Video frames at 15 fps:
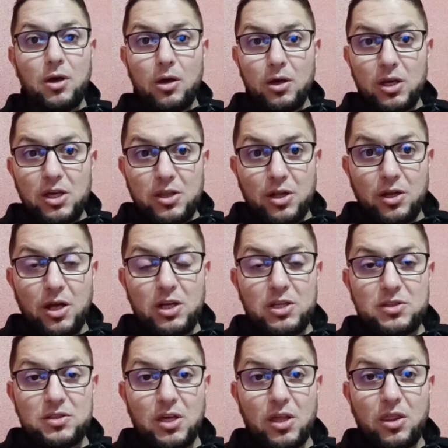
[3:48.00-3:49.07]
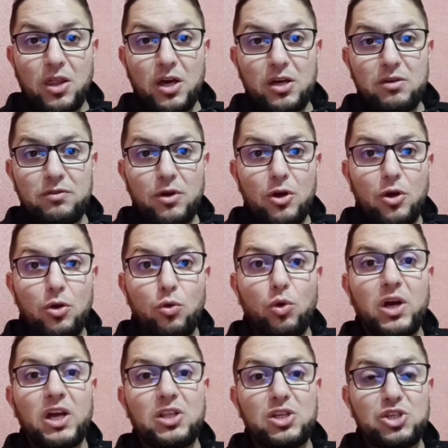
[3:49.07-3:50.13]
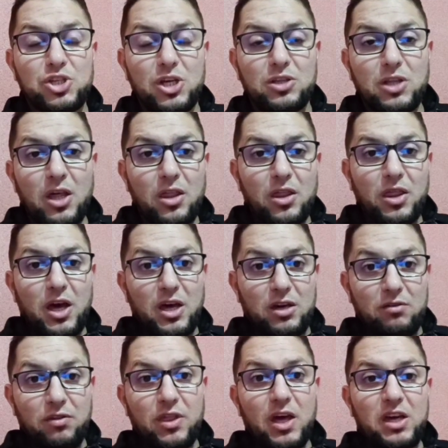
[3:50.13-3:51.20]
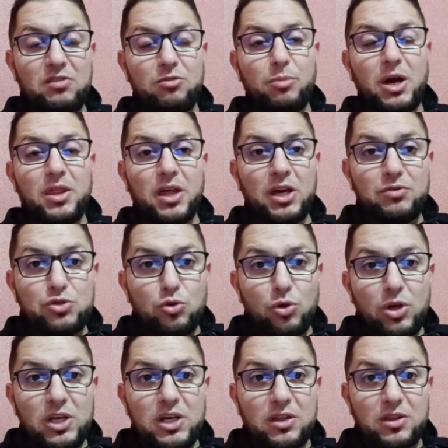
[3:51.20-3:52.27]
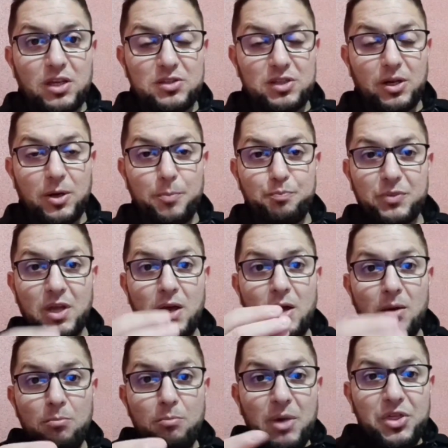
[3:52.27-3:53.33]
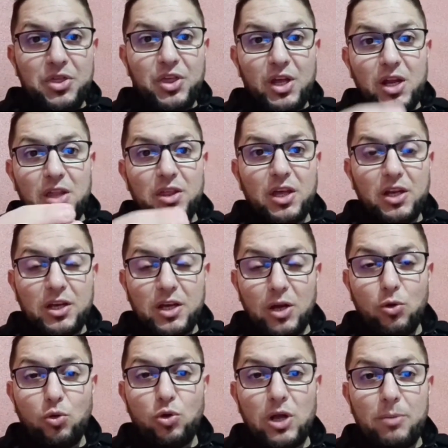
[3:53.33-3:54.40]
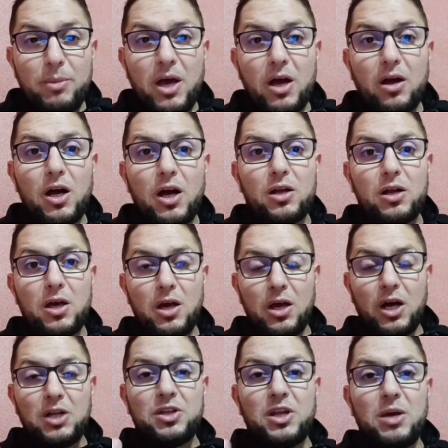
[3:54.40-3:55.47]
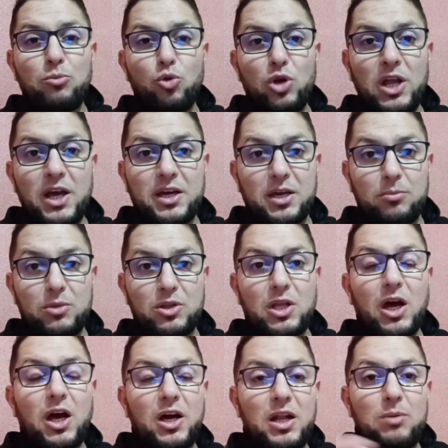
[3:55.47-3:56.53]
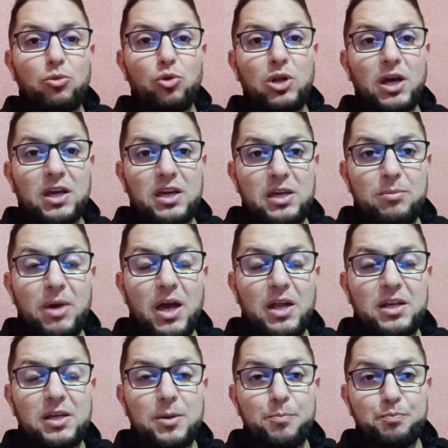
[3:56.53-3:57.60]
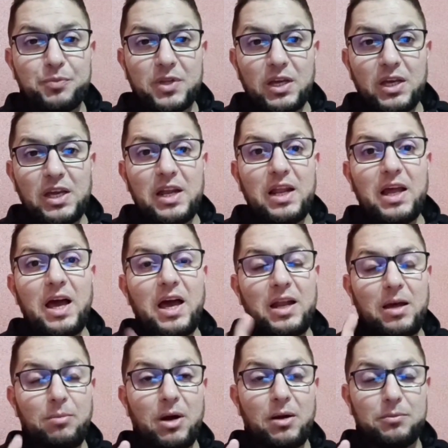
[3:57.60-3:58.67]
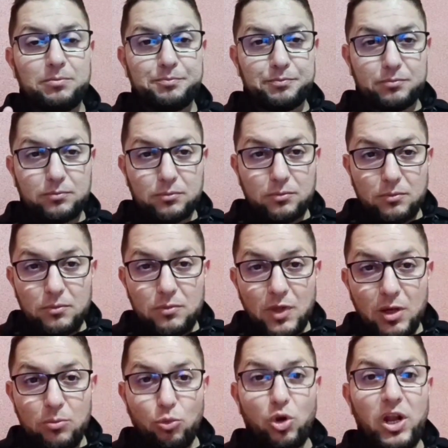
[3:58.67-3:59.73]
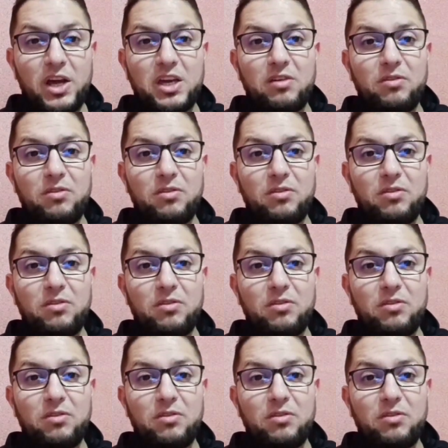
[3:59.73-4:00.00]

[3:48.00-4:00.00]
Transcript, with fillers: إذا الإنسان ضعيف وكيد الشيطان ضعيف ضعيف مع ضعيف شكون اللي ينتصر مثل ذلك العلماء قال عندنا ملاكم دخل ملاكمان إلى الحلبة ملاكم